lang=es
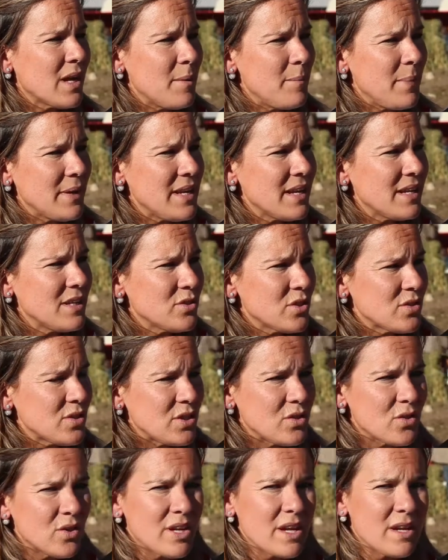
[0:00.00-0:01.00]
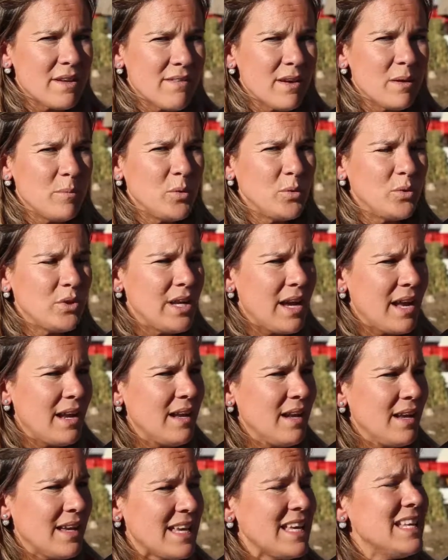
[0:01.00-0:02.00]
campaña que hizo Citroën a nivel
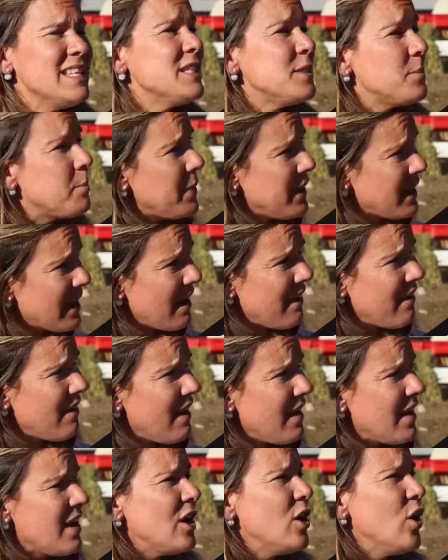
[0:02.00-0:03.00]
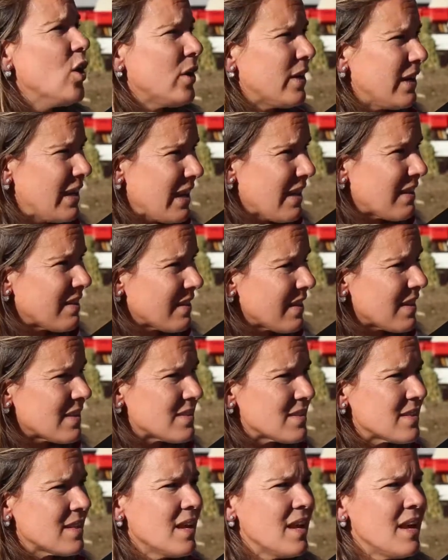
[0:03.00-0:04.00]
mundial inspirada en los
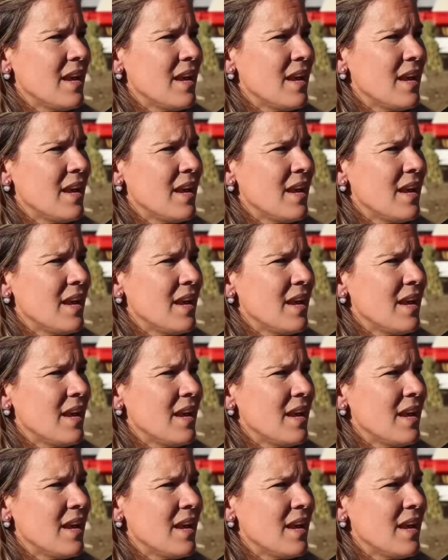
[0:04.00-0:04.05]
clientes.